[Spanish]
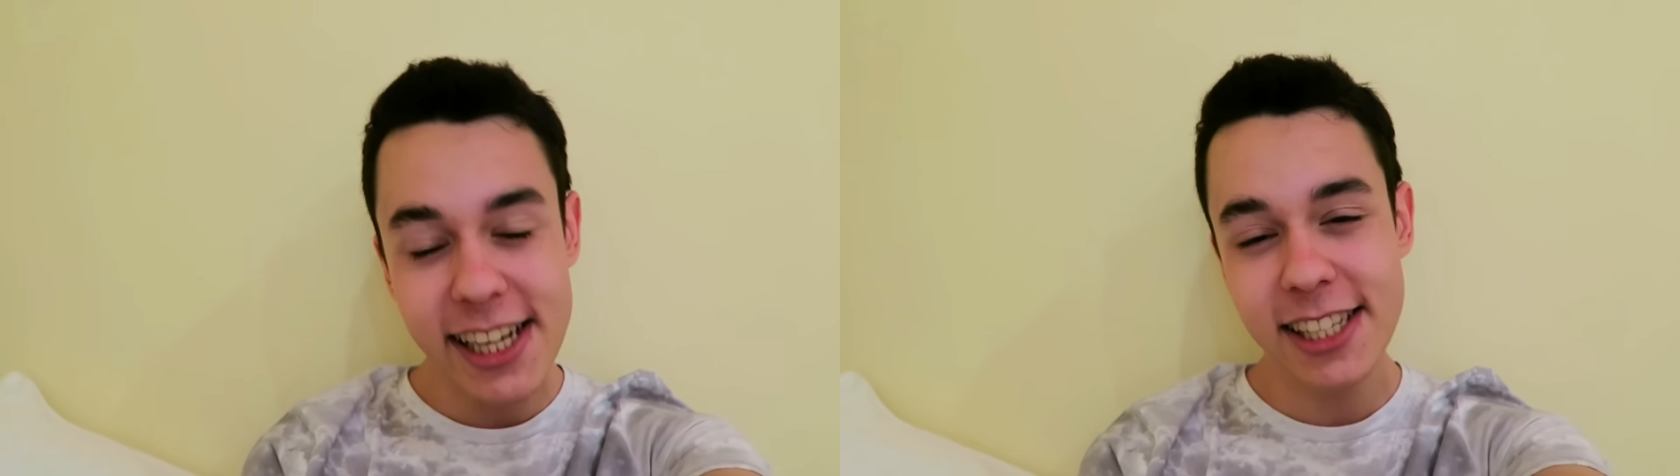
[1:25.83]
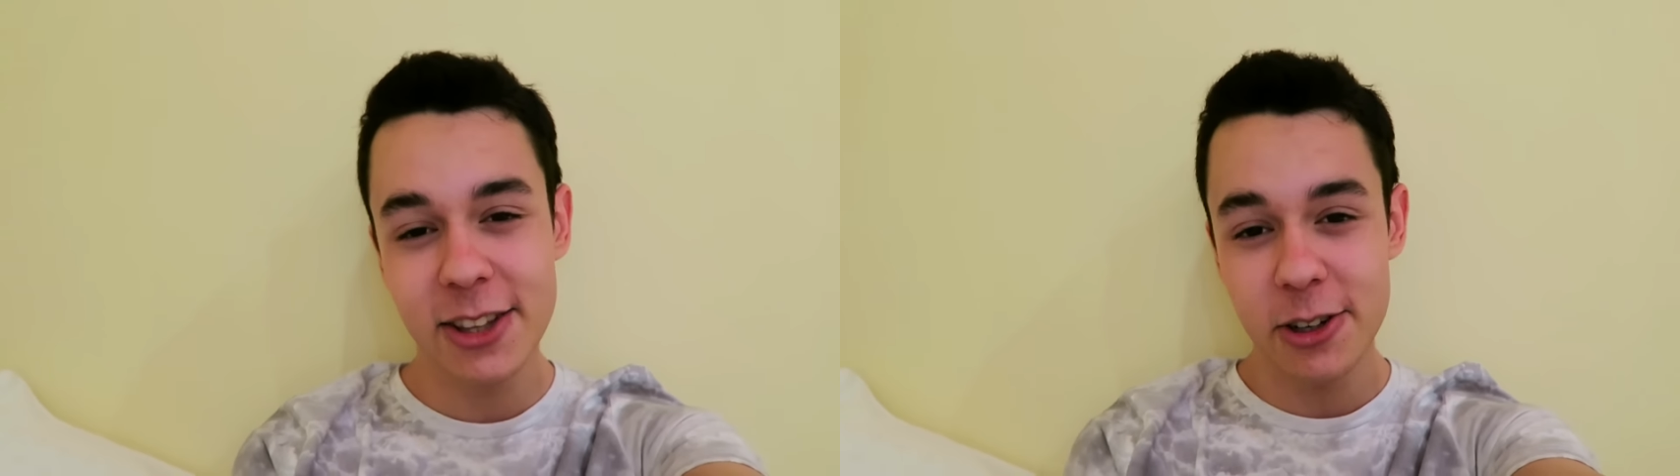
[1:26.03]

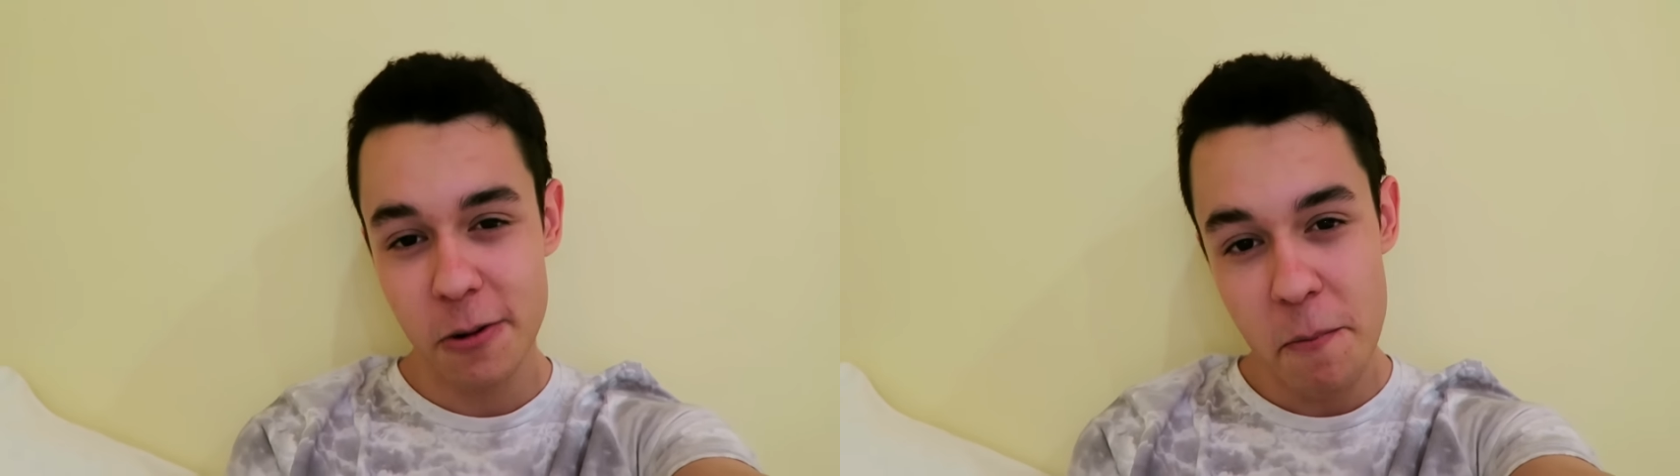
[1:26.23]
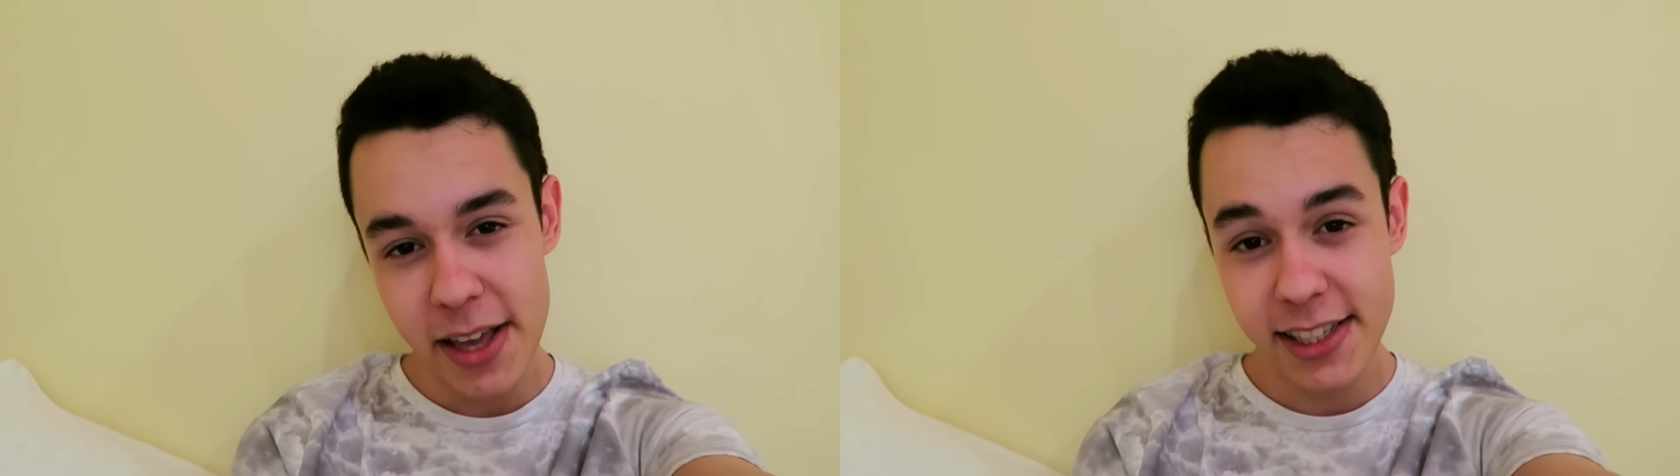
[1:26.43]

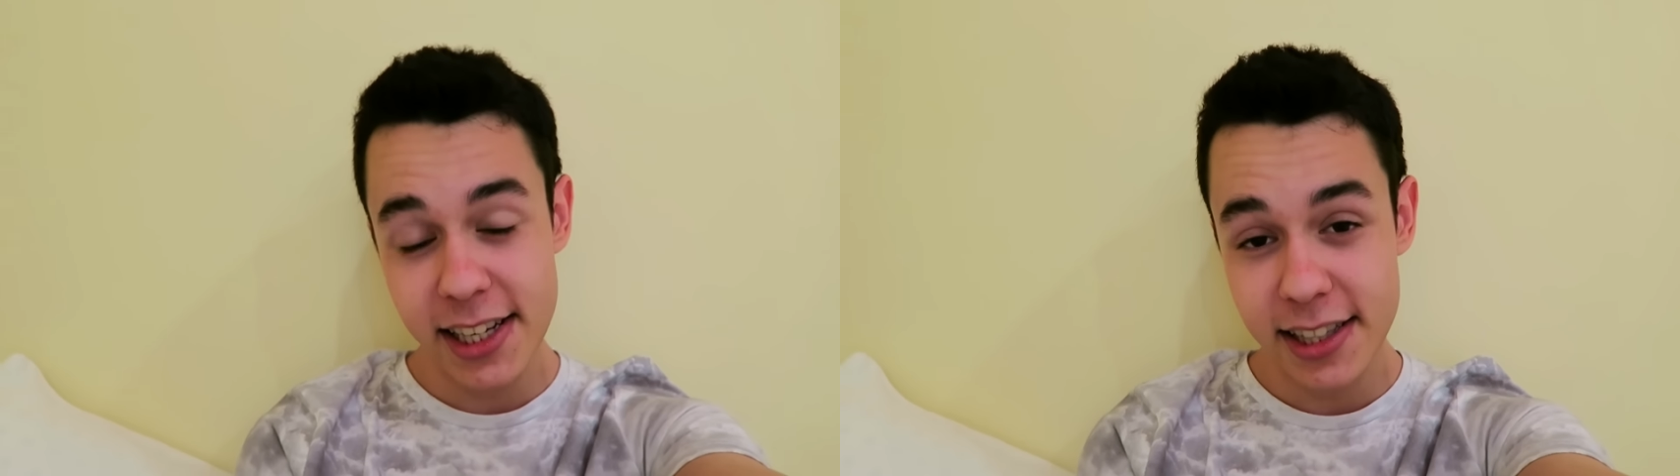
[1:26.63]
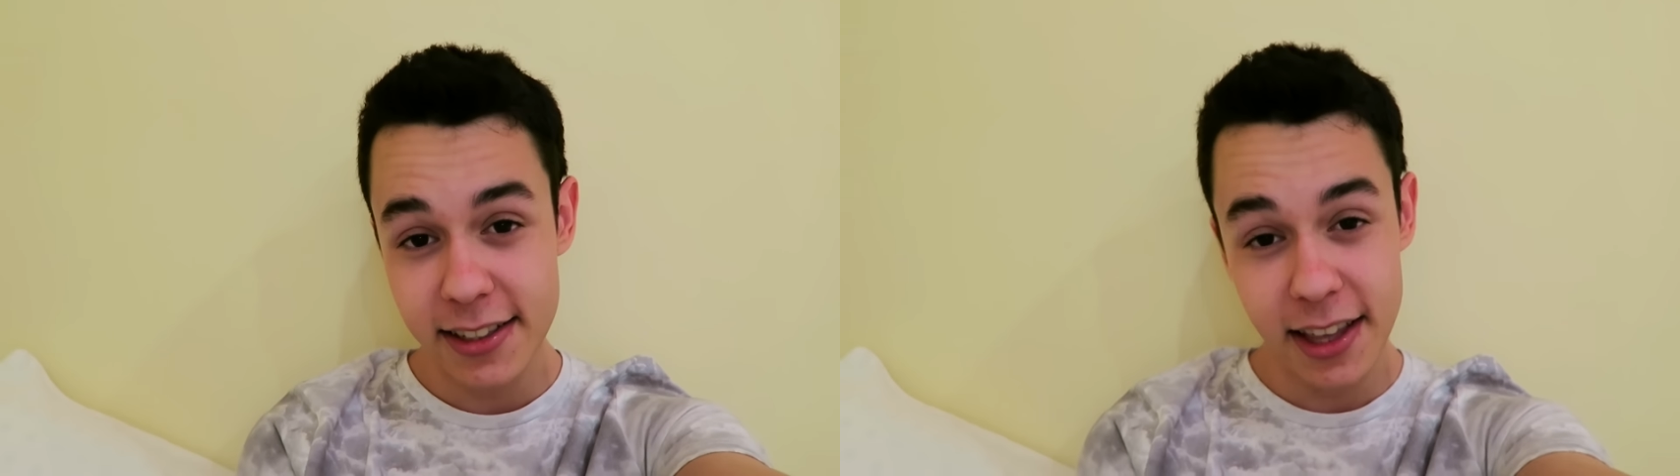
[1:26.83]
estos
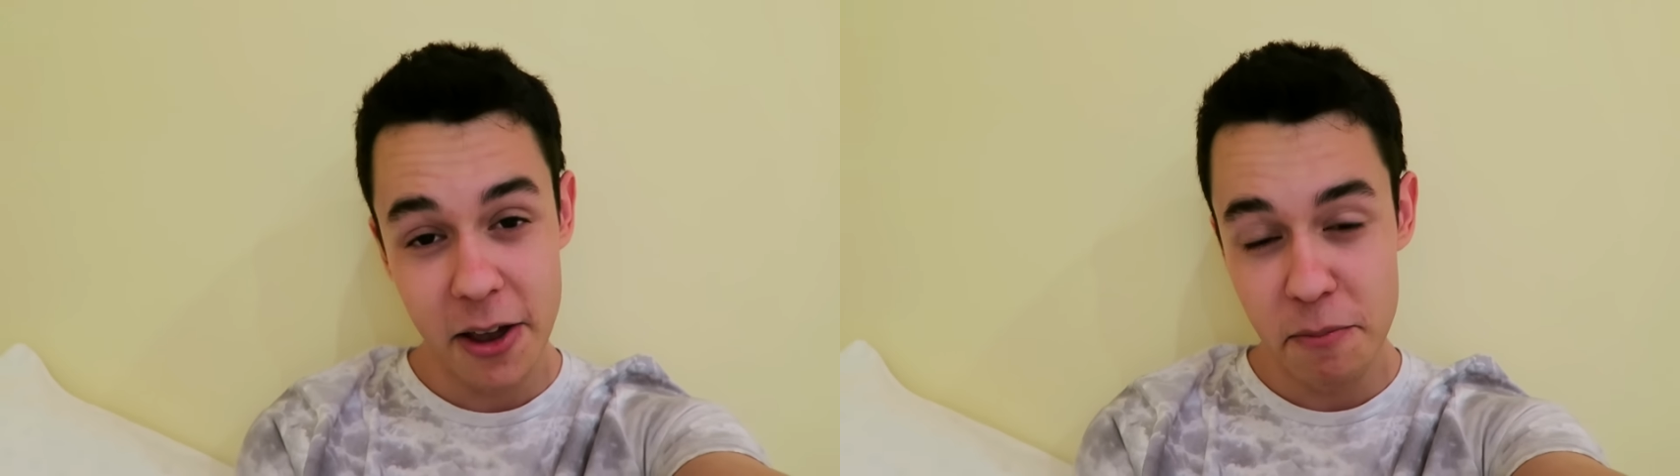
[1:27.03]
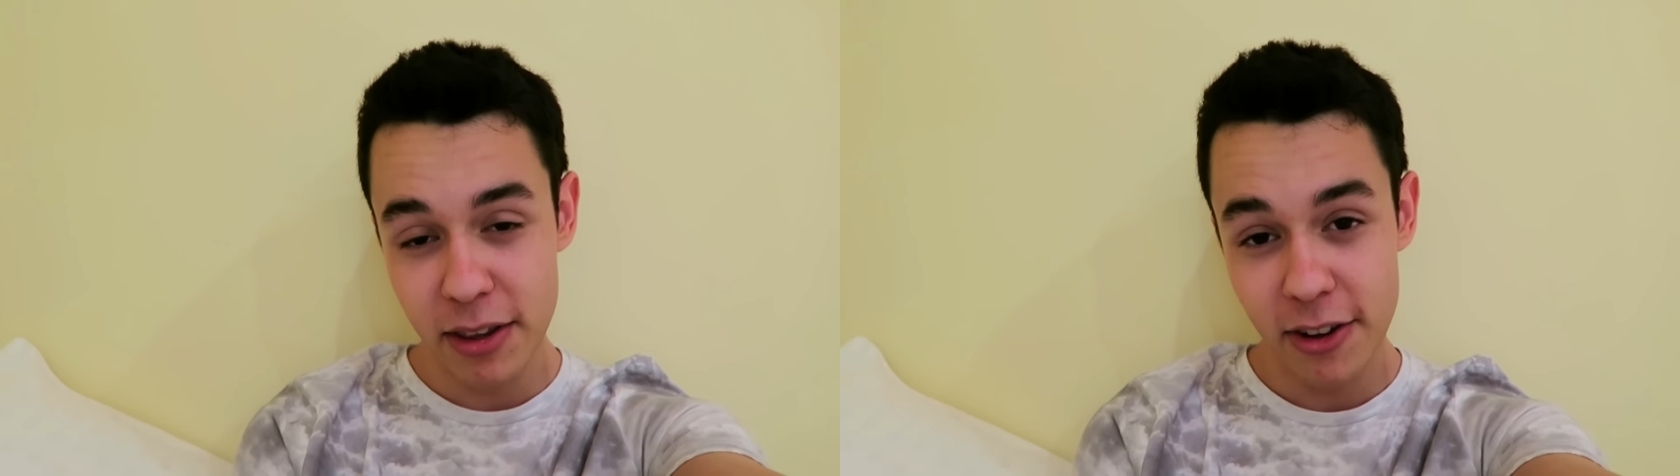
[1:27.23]
meses desde
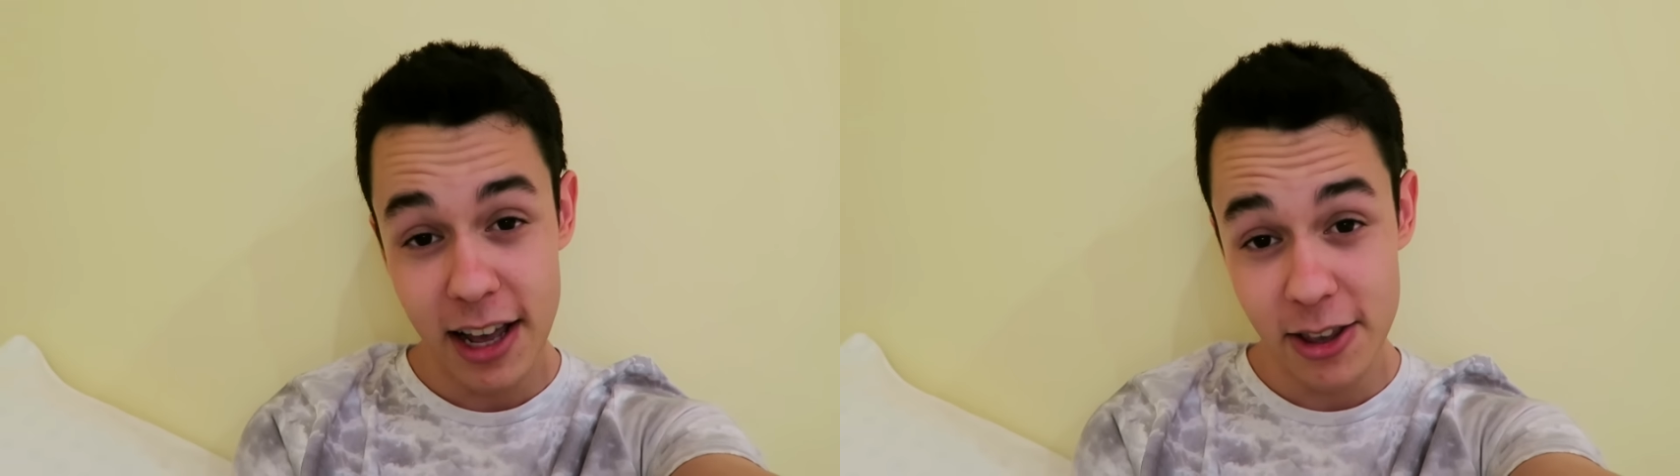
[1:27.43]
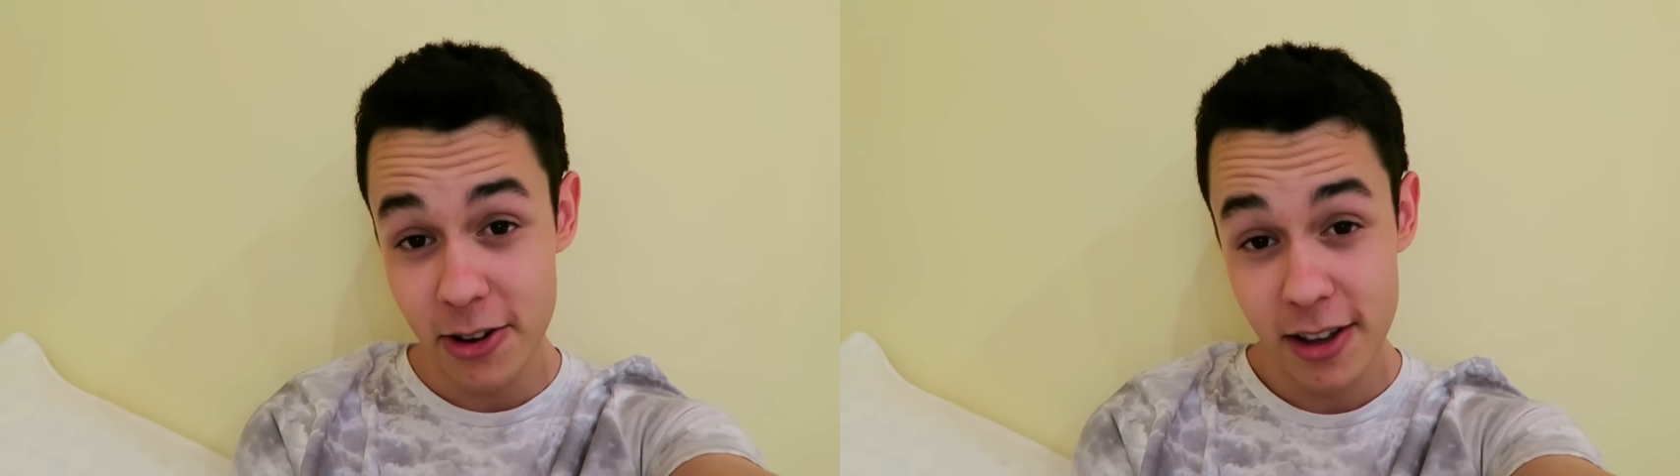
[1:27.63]
que empezó
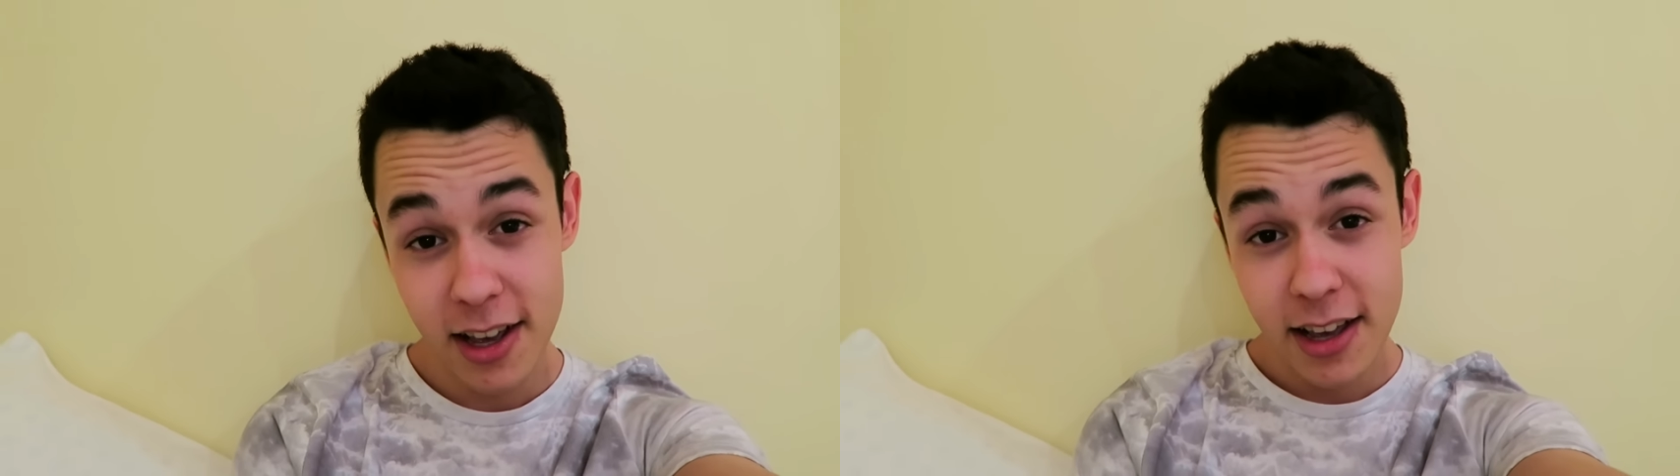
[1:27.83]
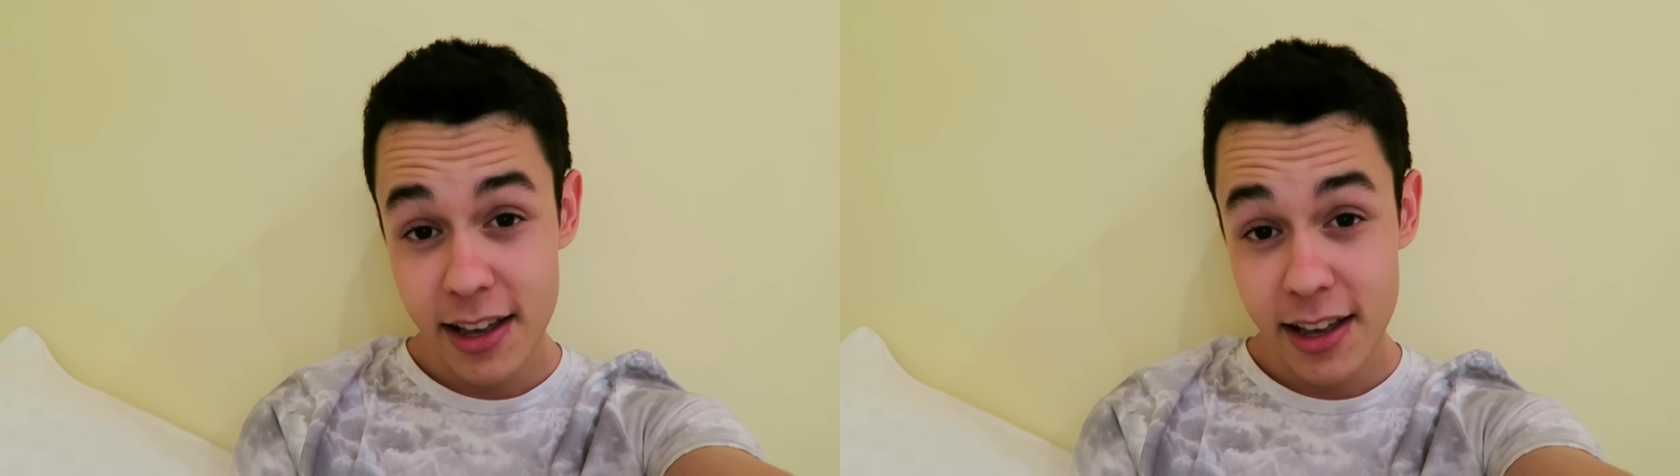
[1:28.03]
el año.